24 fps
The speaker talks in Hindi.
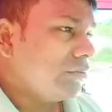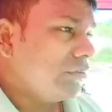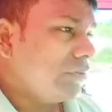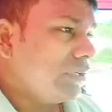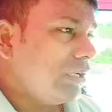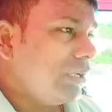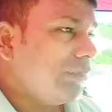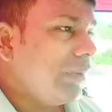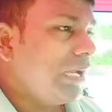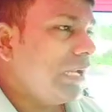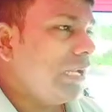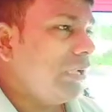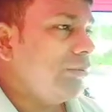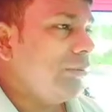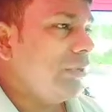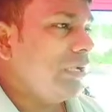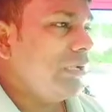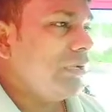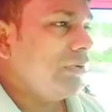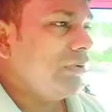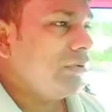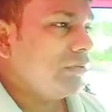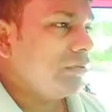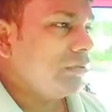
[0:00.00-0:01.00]
के बारे
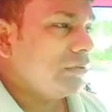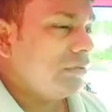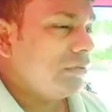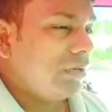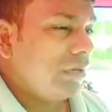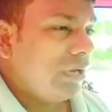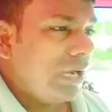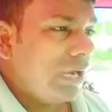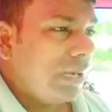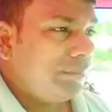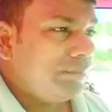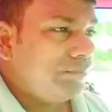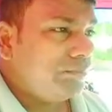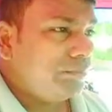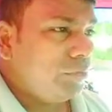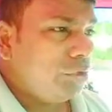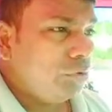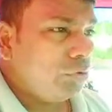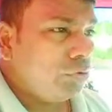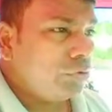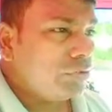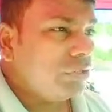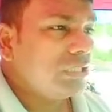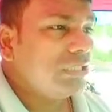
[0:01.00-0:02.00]
में आप
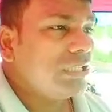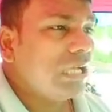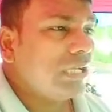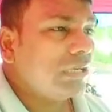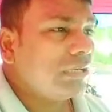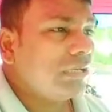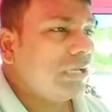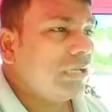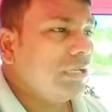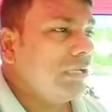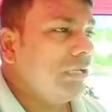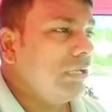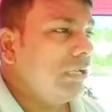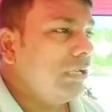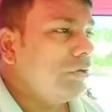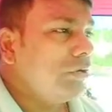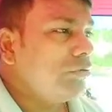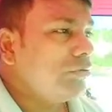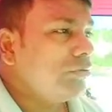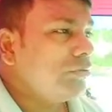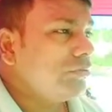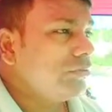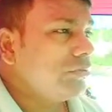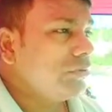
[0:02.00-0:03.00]
लोगों से जानकारी ले
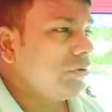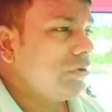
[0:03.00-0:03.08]
लो